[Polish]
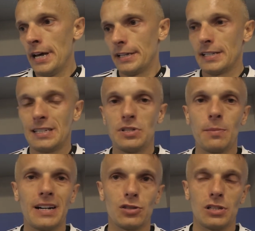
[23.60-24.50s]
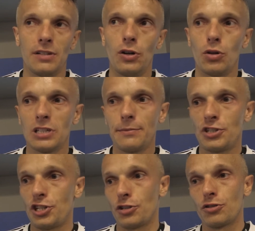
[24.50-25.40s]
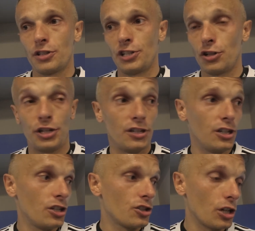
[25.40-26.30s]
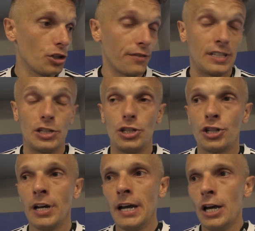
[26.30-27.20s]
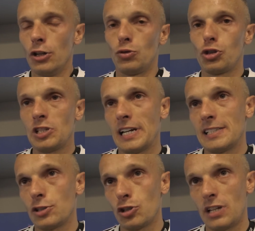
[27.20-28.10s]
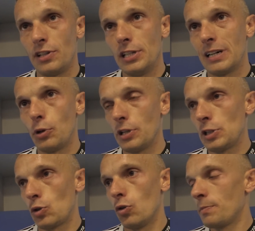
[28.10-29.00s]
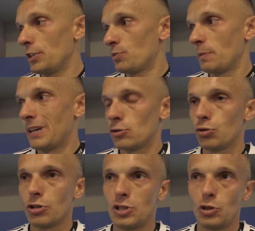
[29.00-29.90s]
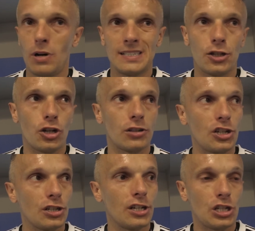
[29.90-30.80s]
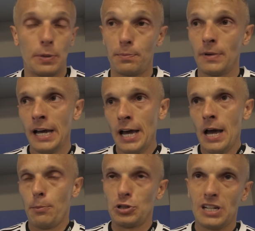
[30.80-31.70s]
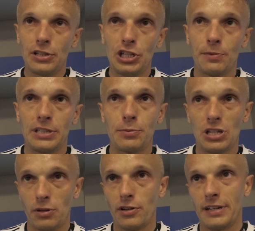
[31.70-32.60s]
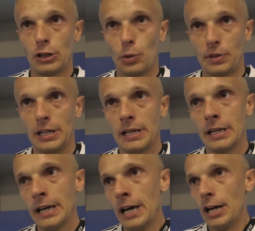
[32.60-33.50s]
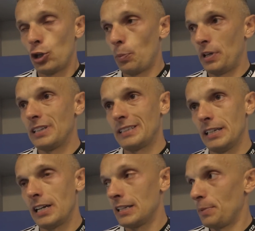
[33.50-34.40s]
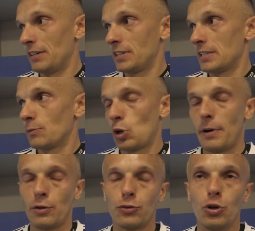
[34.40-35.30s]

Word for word: jestem z nich bardzo zadowolony, nie ma czego, czego, się, czego się wstydzić. Dużo serca zostawili na boisku, mieliśmy bardzo dużo sytuacji, szkoda, że nie jeszcze postawiliśmy tej przysłowiowej kropki, kropki nad i, ale naprawdę jestem z chłopaków